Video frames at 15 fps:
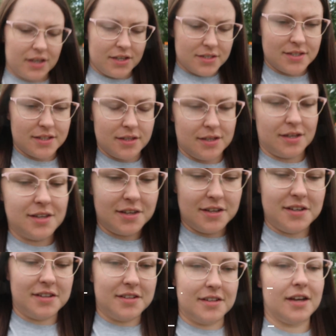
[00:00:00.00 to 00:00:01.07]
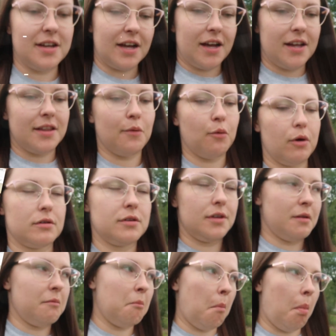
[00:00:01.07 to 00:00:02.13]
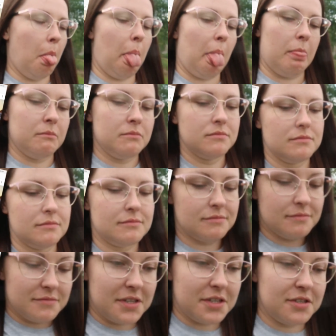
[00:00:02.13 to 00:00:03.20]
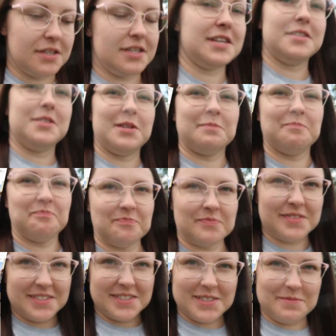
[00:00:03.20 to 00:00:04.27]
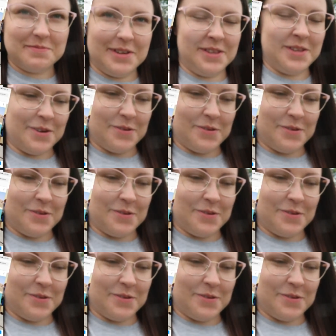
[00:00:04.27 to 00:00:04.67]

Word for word: Jest... Łąki, na łąki. A, na łąki. Ja się nie znam. Idziemy